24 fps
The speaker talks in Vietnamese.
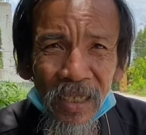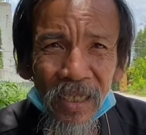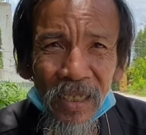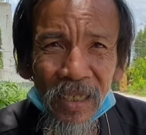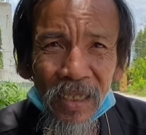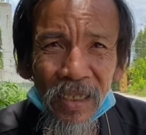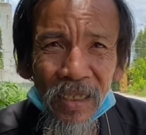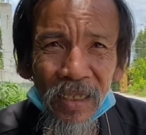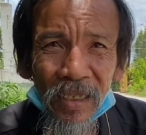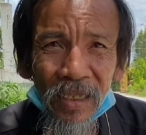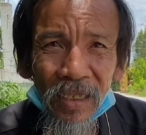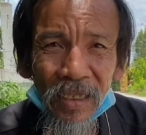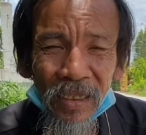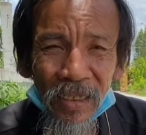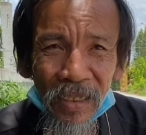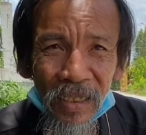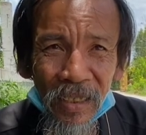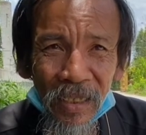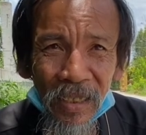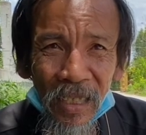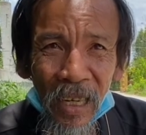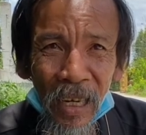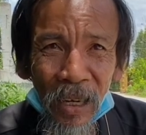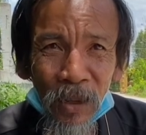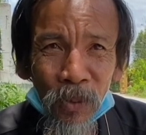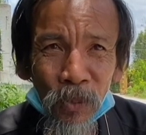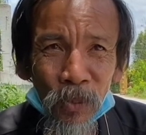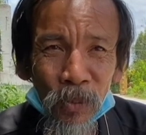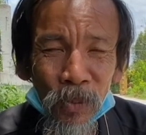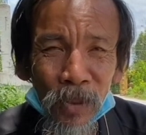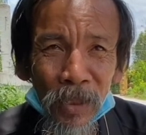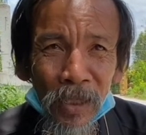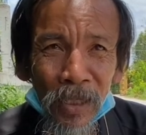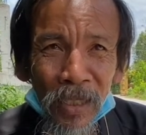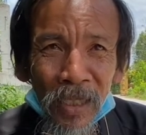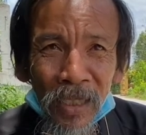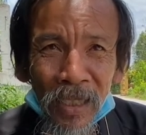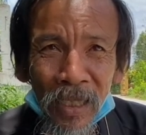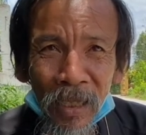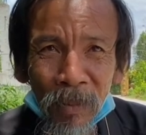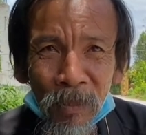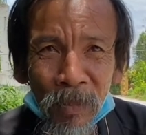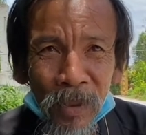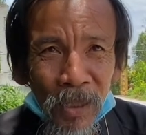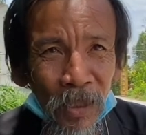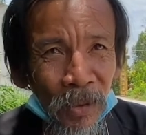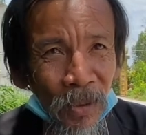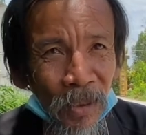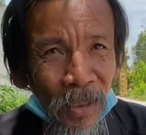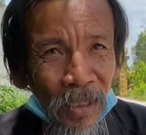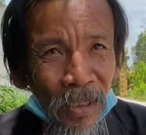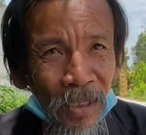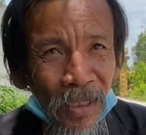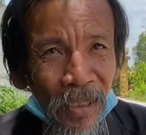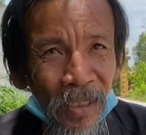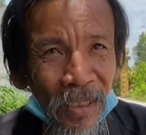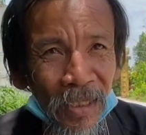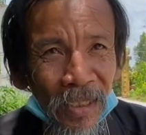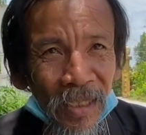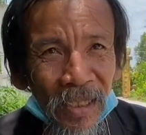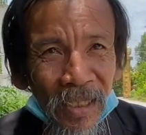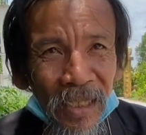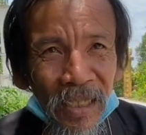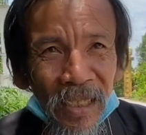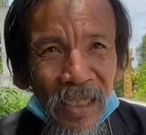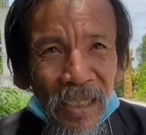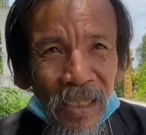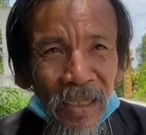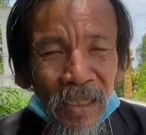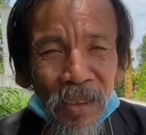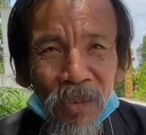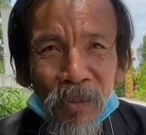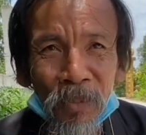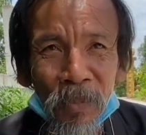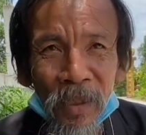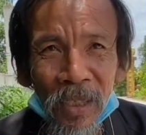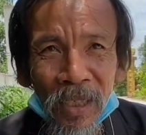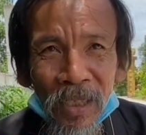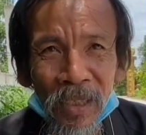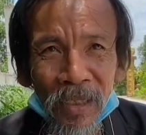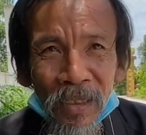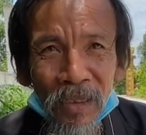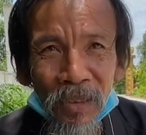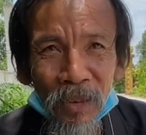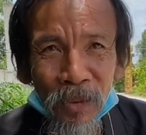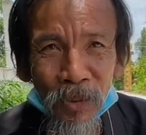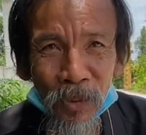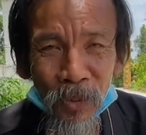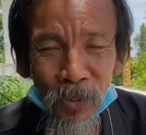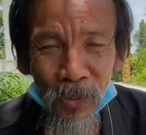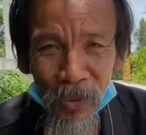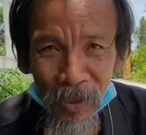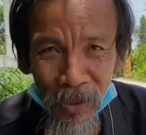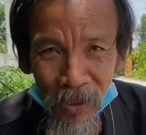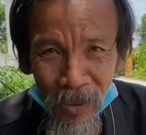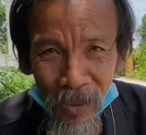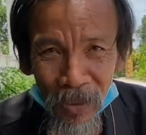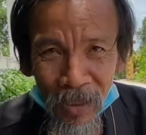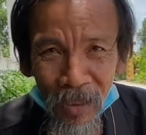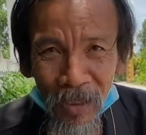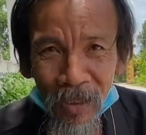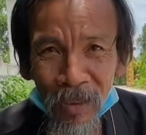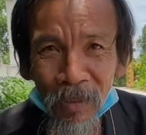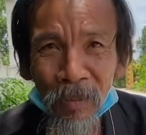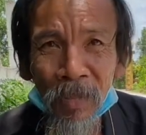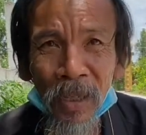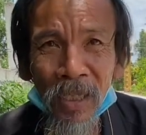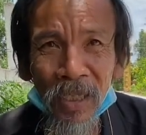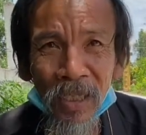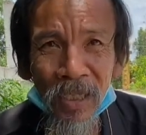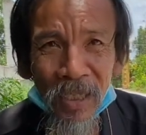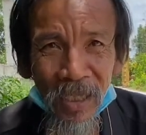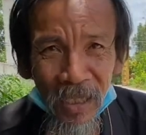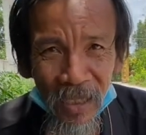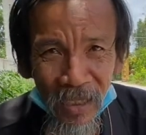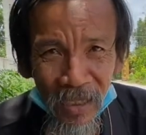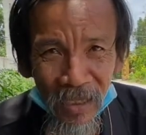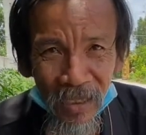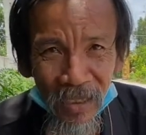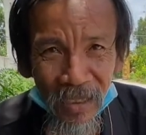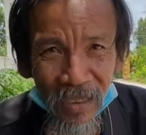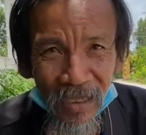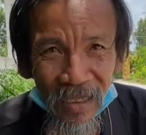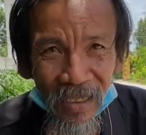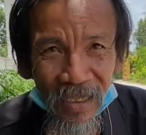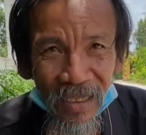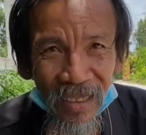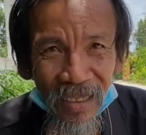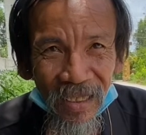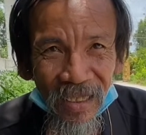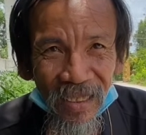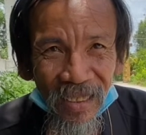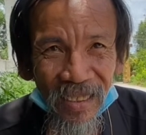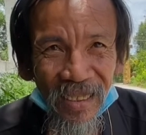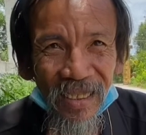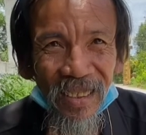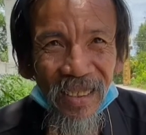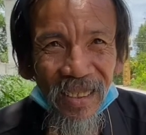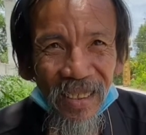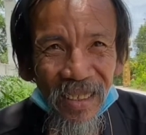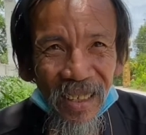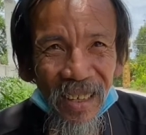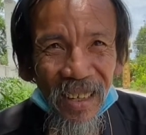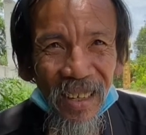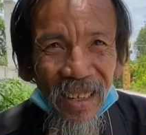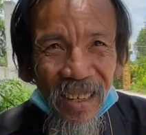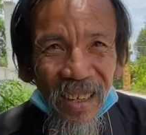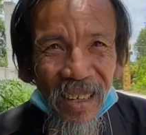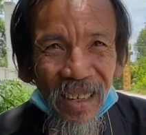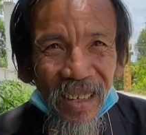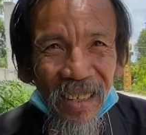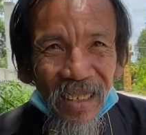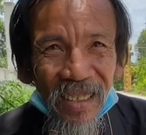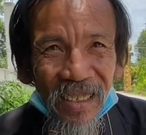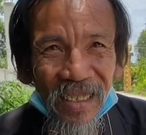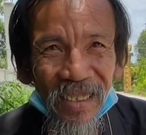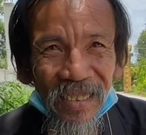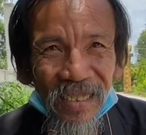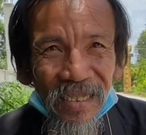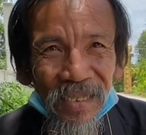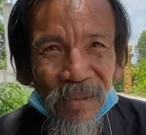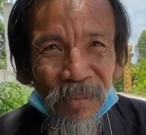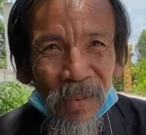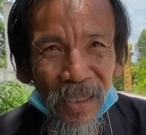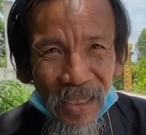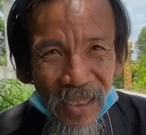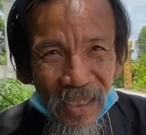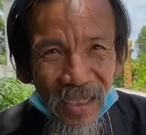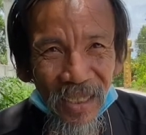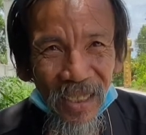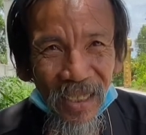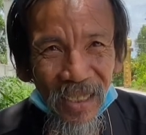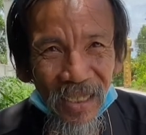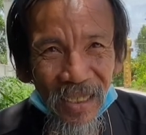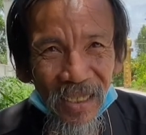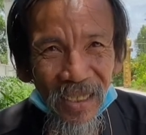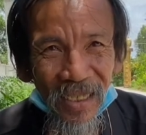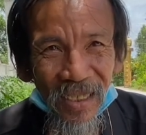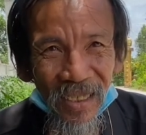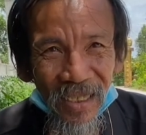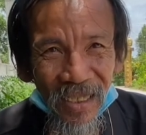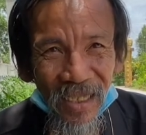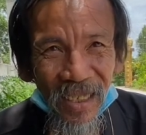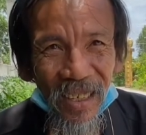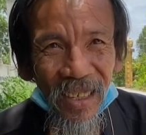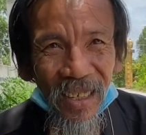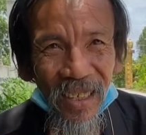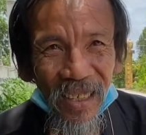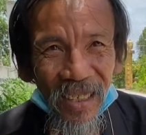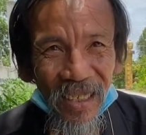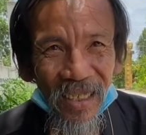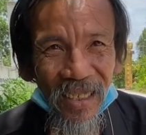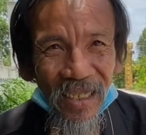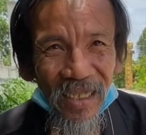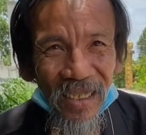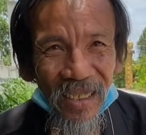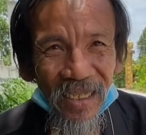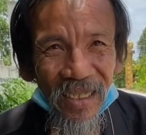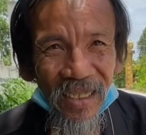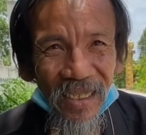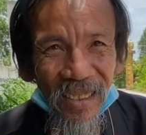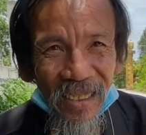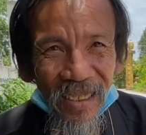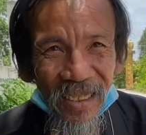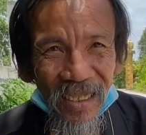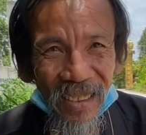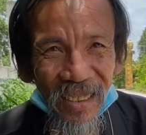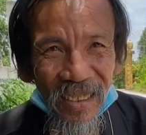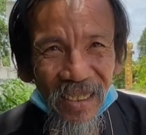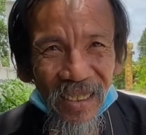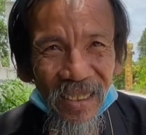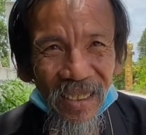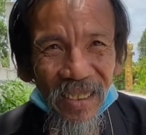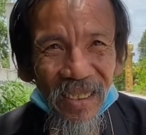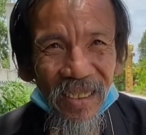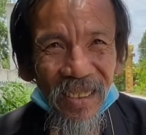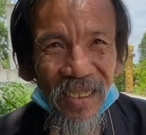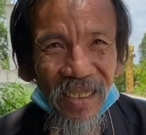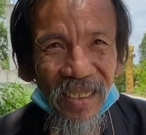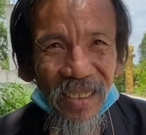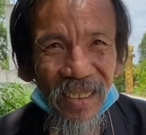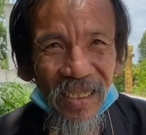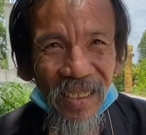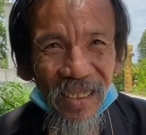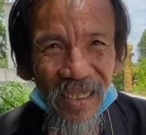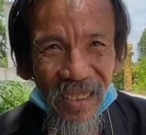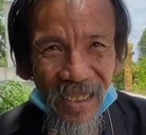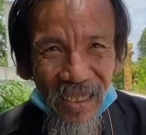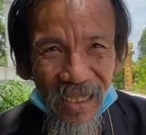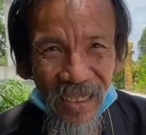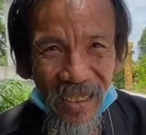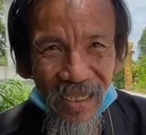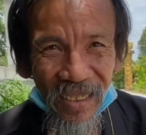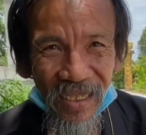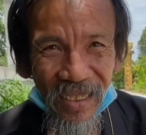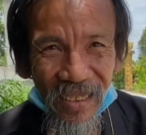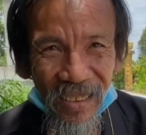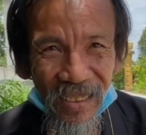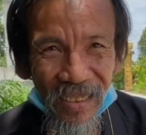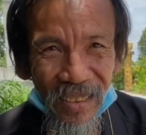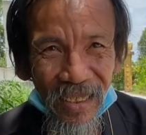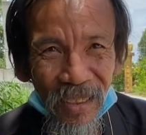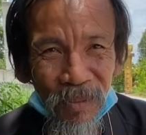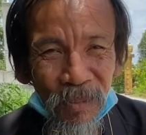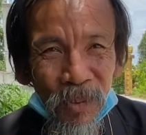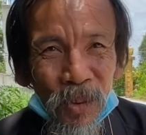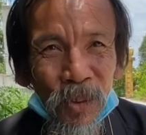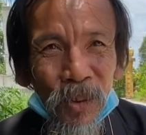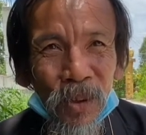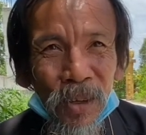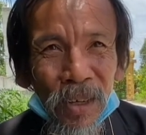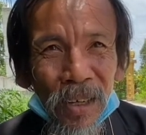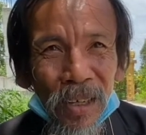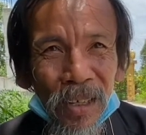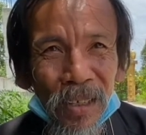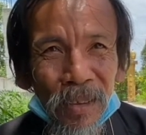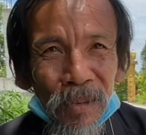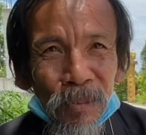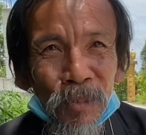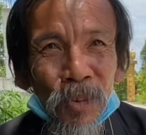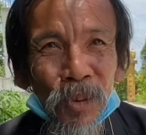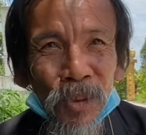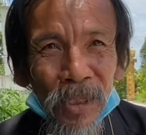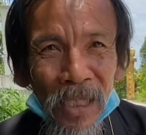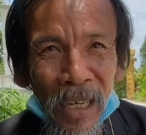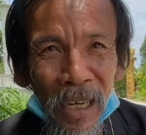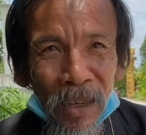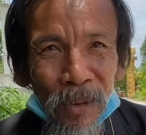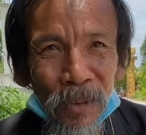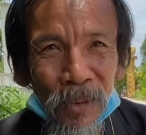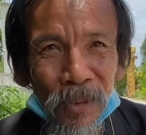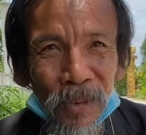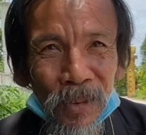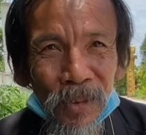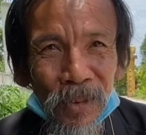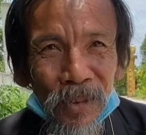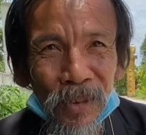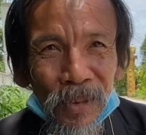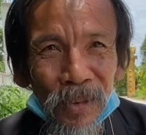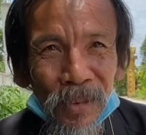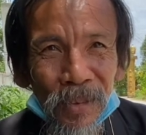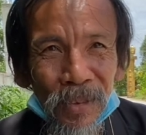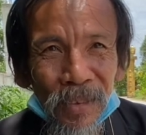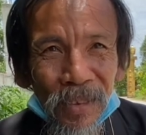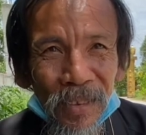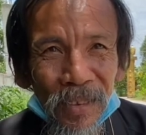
à. tiếng tàu với tiếng nam mà thôi tiếng gì không biết còn tôi ba tiếng ba tiếng chú ba à. tiếng tiếng tiếng, Việt Nam à. tiếng gặp Khmer à. tiếng gì nữa nhá Bồ Tàu Ồ.